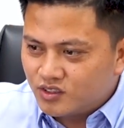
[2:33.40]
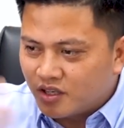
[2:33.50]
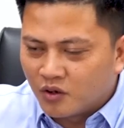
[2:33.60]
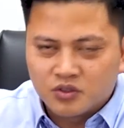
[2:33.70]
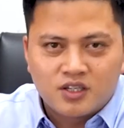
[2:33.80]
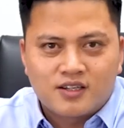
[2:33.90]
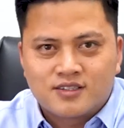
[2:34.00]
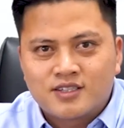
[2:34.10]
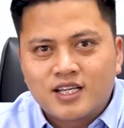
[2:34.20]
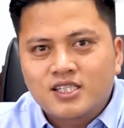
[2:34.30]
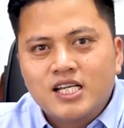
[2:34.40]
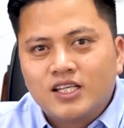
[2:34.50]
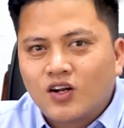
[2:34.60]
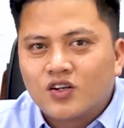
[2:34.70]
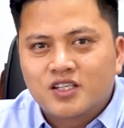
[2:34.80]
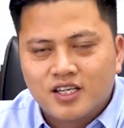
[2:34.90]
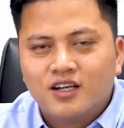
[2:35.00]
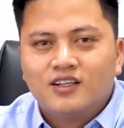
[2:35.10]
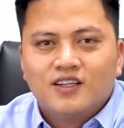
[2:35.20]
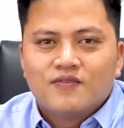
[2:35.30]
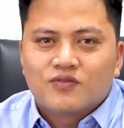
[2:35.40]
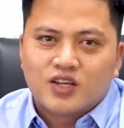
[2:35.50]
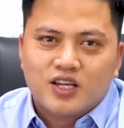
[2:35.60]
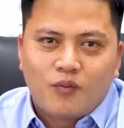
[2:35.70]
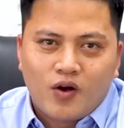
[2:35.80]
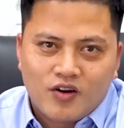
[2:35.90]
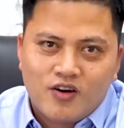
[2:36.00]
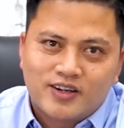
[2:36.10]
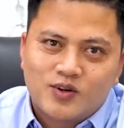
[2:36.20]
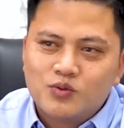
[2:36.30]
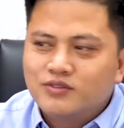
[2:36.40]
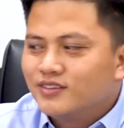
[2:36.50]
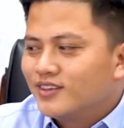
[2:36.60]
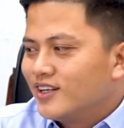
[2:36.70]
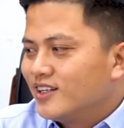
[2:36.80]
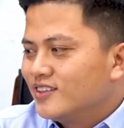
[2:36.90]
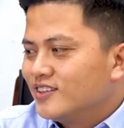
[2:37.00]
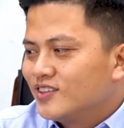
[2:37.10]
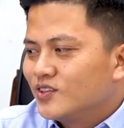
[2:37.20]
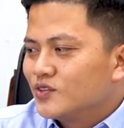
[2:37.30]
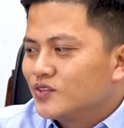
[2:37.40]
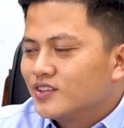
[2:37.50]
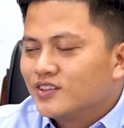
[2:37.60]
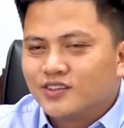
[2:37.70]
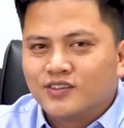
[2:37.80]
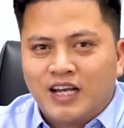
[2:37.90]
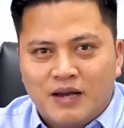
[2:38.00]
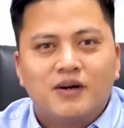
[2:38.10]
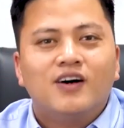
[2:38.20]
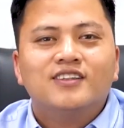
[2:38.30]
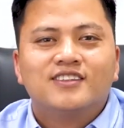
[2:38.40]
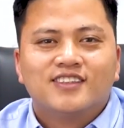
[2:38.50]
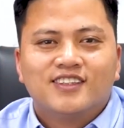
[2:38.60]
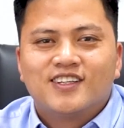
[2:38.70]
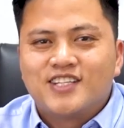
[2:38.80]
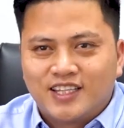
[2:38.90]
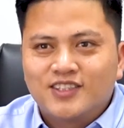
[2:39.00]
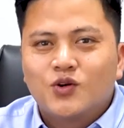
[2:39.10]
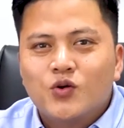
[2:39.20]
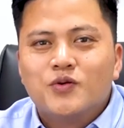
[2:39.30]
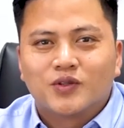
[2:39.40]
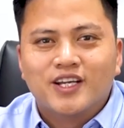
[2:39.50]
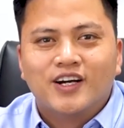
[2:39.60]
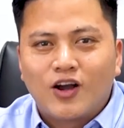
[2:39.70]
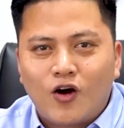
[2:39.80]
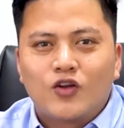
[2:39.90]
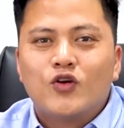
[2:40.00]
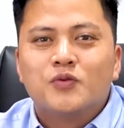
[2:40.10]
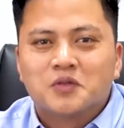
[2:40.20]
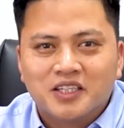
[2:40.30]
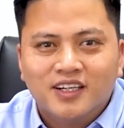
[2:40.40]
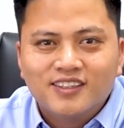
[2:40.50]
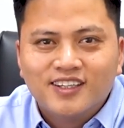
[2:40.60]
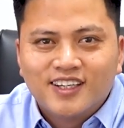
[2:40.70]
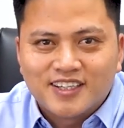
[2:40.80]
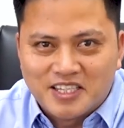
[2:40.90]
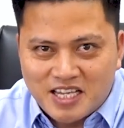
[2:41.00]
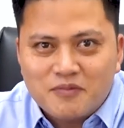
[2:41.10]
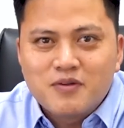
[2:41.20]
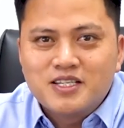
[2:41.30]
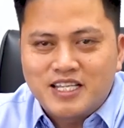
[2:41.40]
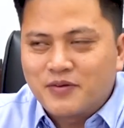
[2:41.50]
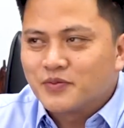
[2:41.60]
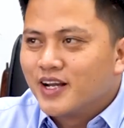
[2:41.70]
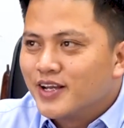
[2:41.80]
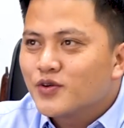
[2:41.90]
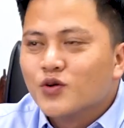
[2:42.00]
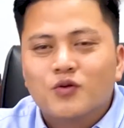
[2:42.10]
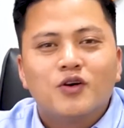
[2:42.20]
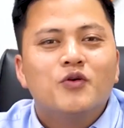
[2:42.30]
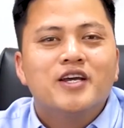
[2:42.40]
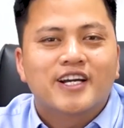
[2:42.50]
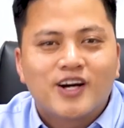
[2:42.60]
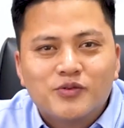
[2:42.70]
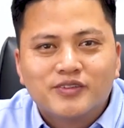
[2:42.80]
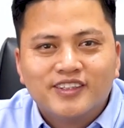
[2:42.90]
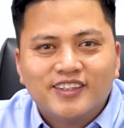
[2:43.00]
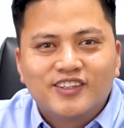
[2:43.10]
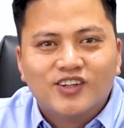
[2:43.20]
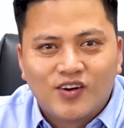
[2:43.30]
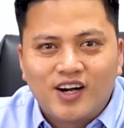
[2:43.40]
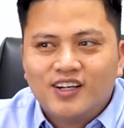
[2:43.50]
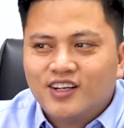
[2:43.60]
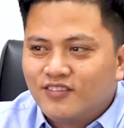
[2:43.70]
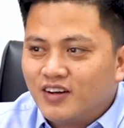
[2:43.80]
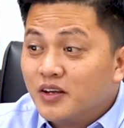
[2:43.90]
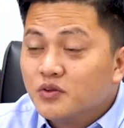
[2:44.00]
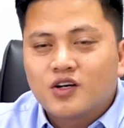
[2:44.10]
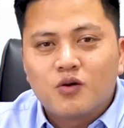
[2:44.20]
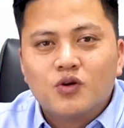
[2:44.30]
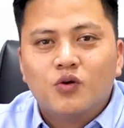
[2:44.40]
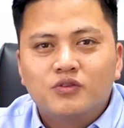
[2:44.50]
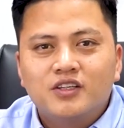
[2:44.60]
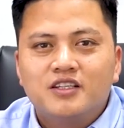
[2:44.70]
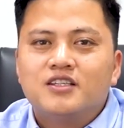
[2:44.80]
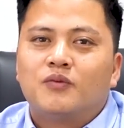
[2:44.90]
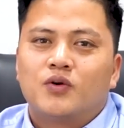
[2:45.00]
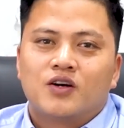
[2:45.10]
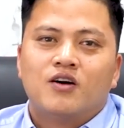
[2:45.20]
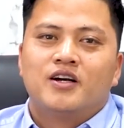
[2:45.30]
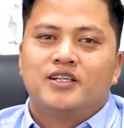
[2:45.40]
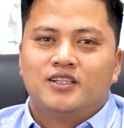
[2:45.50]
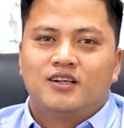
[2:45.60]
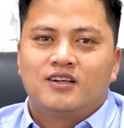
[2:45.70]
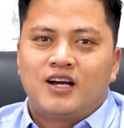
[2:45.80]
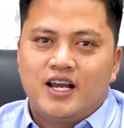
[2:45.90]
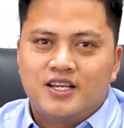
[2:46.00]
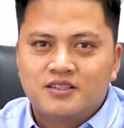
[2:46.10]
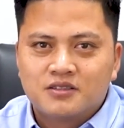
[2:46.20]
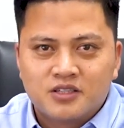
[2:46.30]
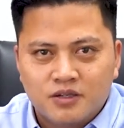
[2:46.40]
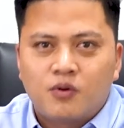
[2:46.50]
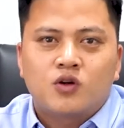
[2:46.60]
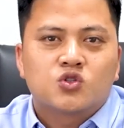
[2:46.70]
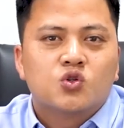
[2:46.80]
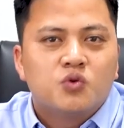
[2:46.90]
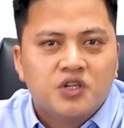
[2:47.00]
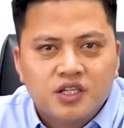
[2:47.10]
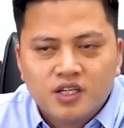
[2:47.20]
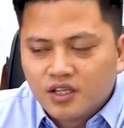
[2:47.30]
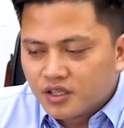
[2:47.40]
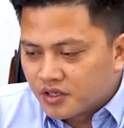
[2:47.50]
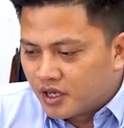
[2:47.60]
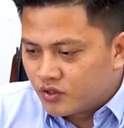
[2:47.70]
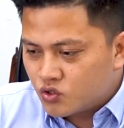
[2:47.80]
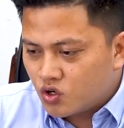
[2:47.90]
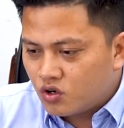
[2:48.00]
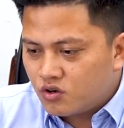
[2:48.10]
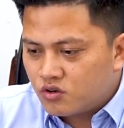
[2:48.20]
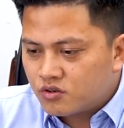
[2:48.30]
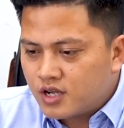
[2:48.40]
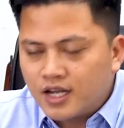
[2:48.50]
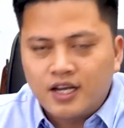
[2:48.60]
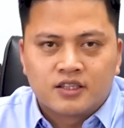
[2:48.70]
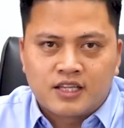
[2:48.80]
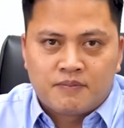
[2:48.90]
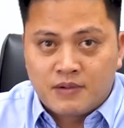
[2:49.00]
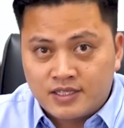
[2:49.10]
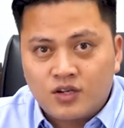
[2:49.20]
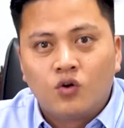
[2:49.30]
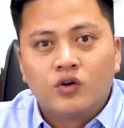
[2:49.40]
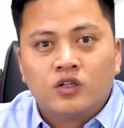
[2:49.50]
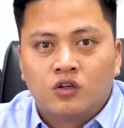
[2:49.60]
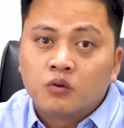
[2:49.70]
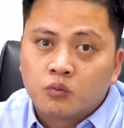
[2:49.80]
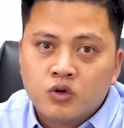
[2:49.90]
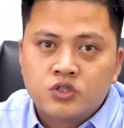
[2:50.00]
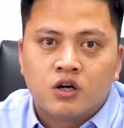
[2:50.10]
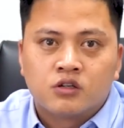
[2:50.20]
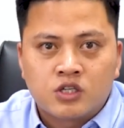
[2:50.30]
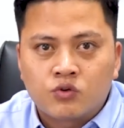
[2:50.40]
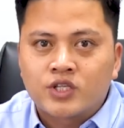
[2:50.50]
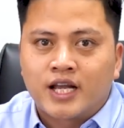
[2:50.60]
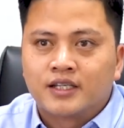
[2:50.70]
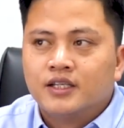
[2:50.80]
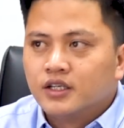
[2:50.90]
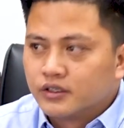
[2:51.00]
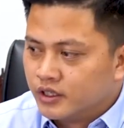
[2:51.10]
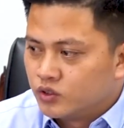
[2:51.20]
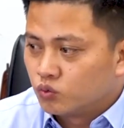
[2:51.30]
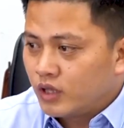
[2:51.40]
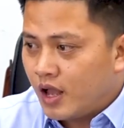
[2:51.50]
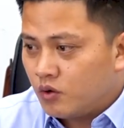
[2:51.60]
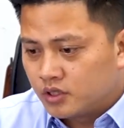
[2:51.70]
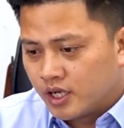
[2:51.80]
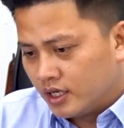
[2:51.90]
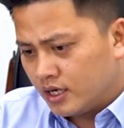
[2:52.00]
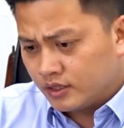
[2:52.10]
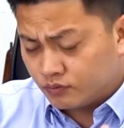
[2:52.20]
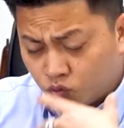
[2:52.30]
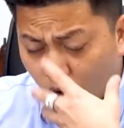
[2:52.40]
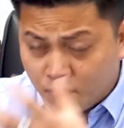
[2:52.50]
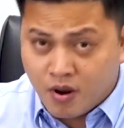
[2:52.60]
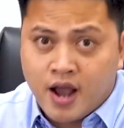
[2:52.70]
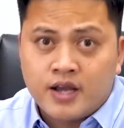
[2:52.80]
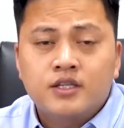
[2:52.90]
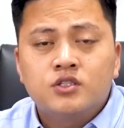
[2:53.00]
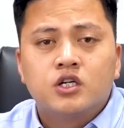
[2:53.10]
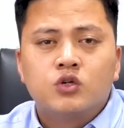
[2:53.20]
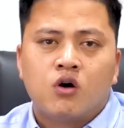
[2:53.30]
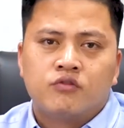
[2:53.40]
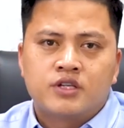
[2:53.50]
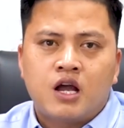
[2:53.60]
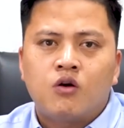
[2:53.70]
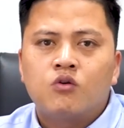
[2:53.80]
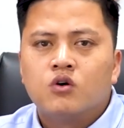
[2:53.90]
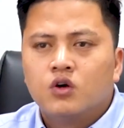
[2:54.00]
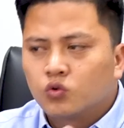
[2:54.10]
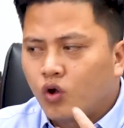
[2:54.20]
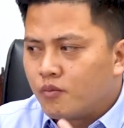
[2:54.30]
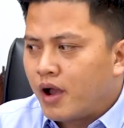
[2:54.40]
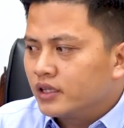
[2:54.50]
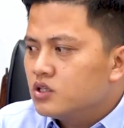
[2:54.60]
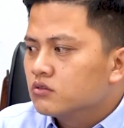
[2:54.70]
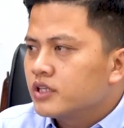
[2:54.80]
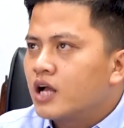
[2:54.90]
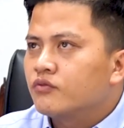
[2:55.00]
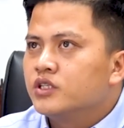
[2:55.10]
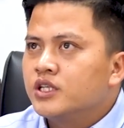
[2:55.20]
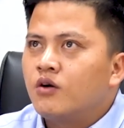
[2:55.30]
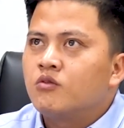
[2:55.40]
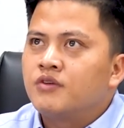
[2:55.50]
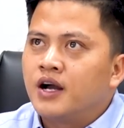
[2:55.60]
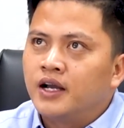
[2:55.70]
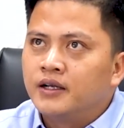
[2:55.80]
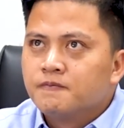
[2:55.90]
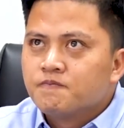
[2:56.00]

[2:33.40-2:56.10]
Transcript: kiểu như là sexy thế loại kia, thì mọi người cũng làm ơn nhắn cho Huy một tiếng, gọi Huy một tiếng để xác minh xem đấy có đúng là Huy hay không, đúng không ạ? Và nếu như không đúng thì nhờ mọi người hãy report giúp Huy, để cho các cái nền tảng mạng xã hội nó là một môi trường trong sạch, để chúng ta có thể là thoải mái chơi đùa với nhau, thoải mái tương tác với nhau, và